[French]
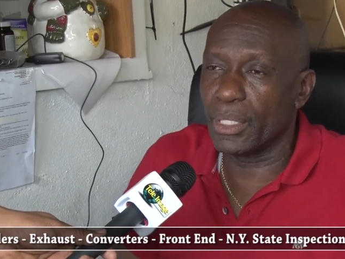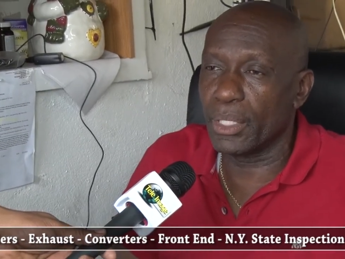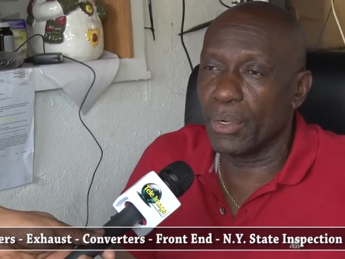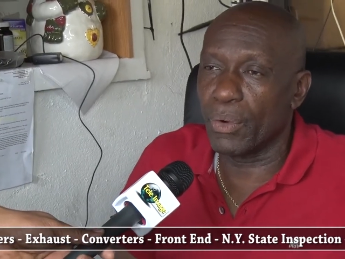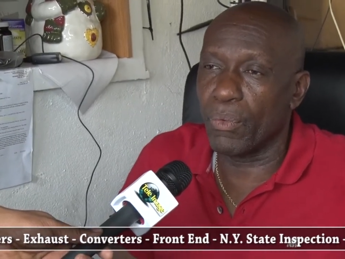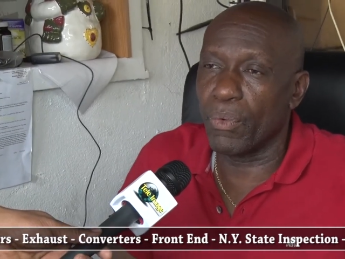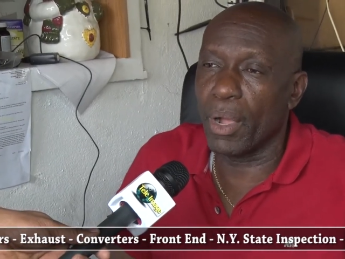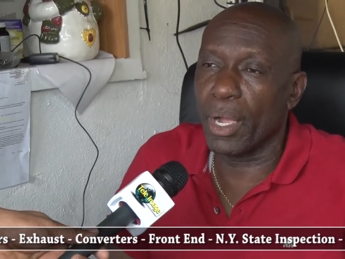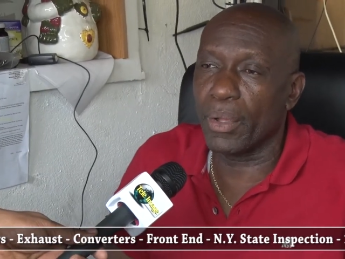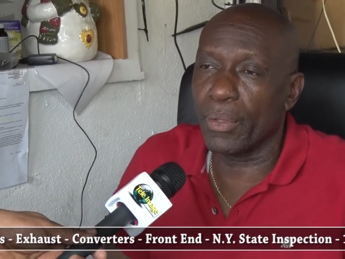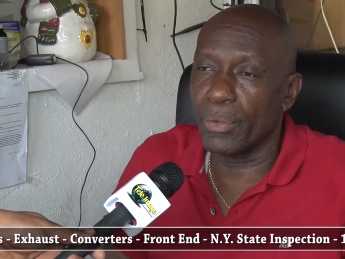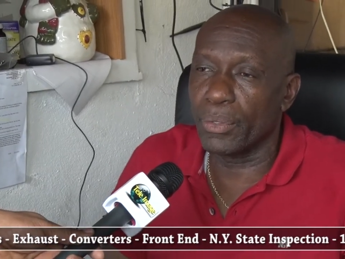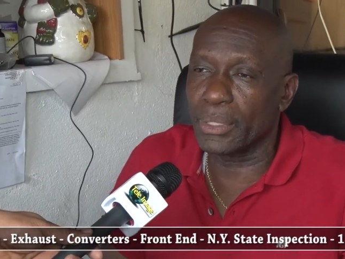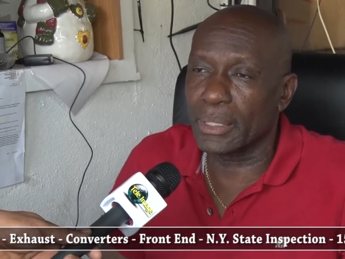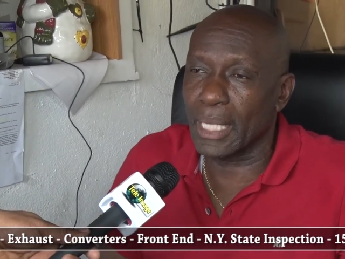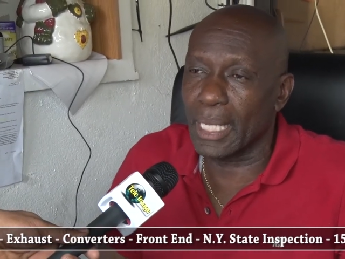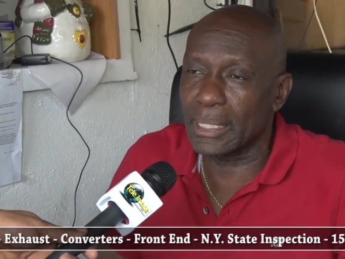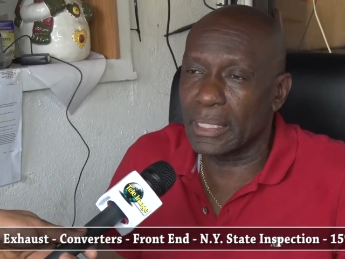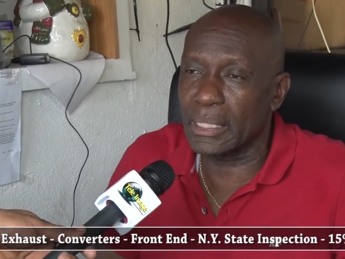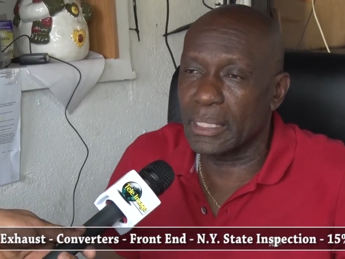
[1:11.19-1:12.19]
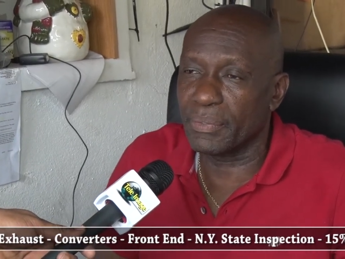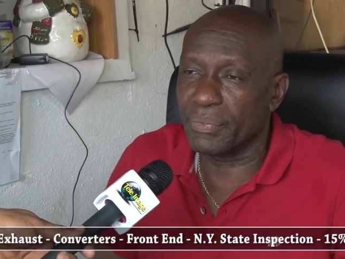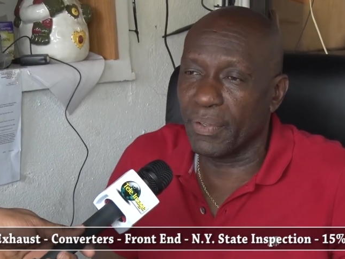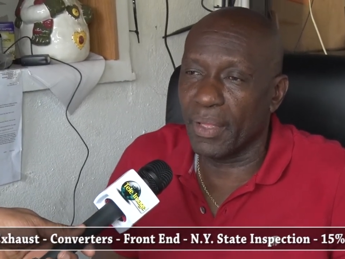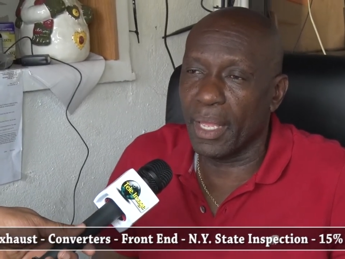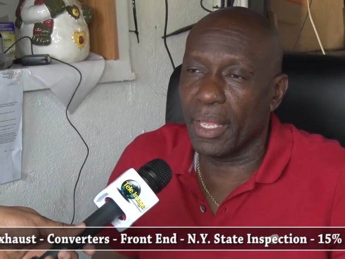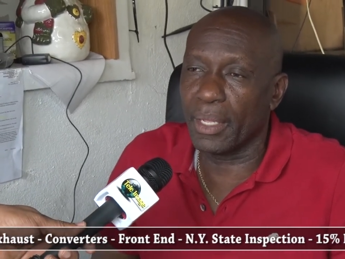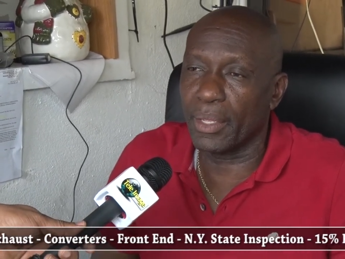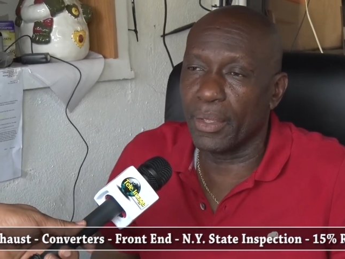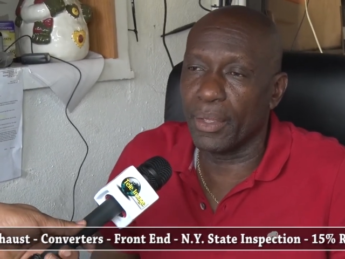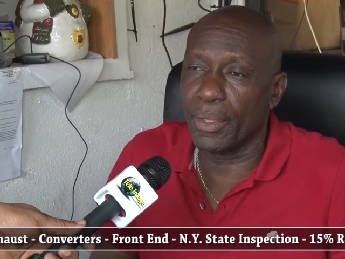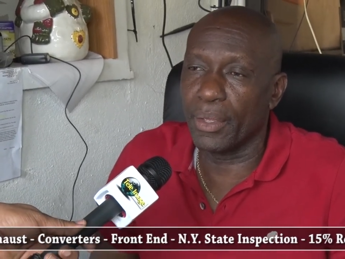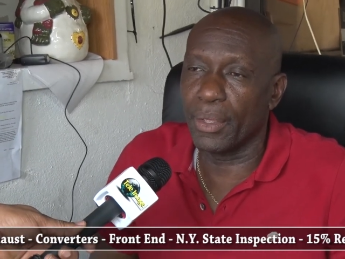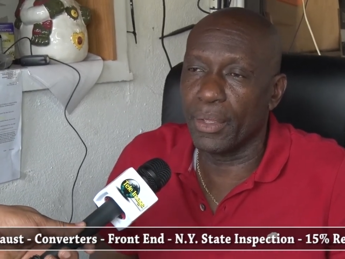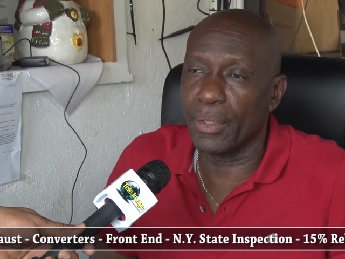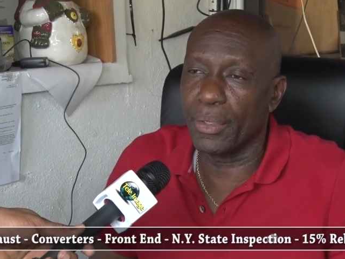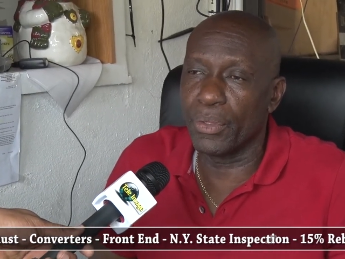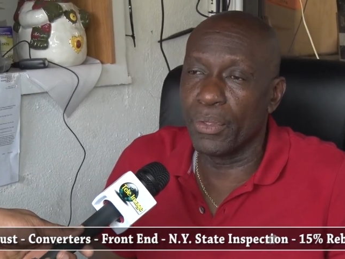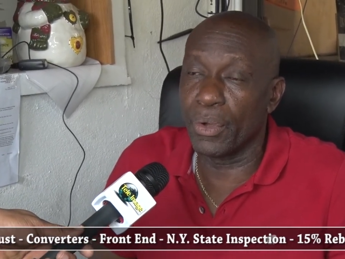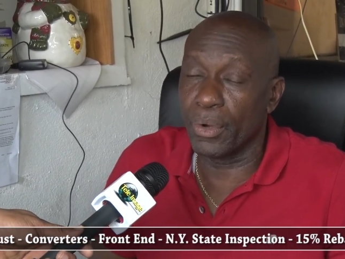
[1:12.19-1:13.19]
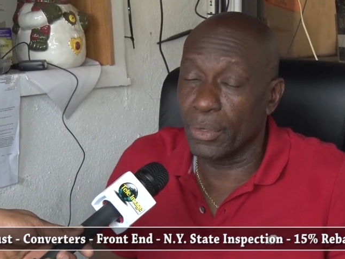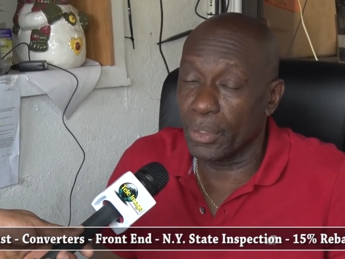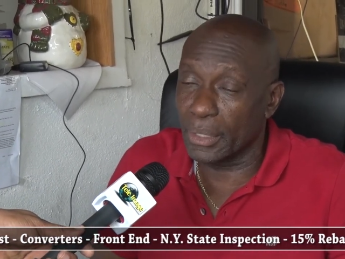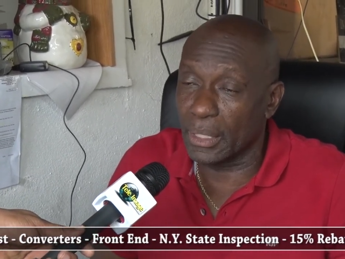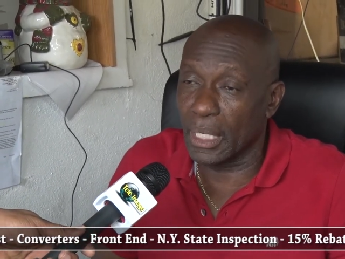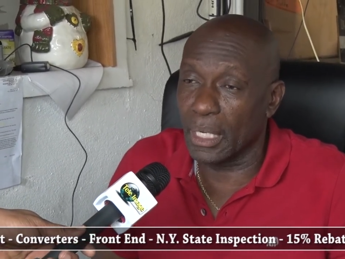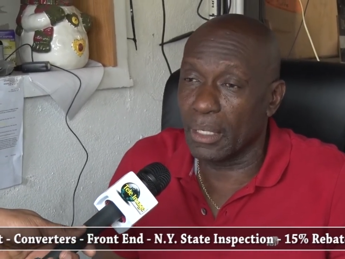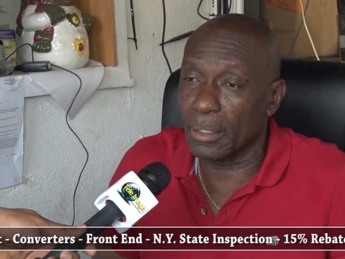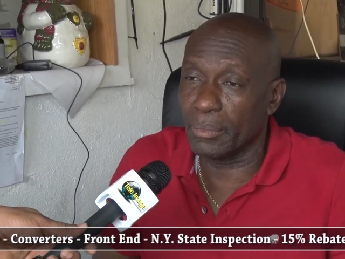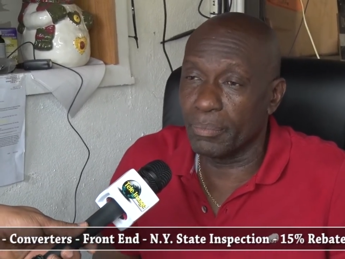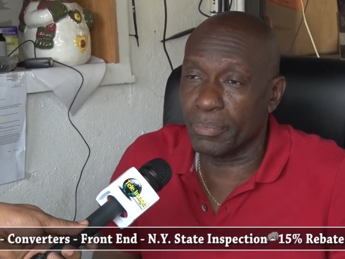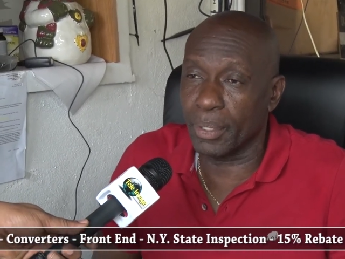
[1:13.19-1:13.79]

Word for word: je crois que satisfait, que sont content.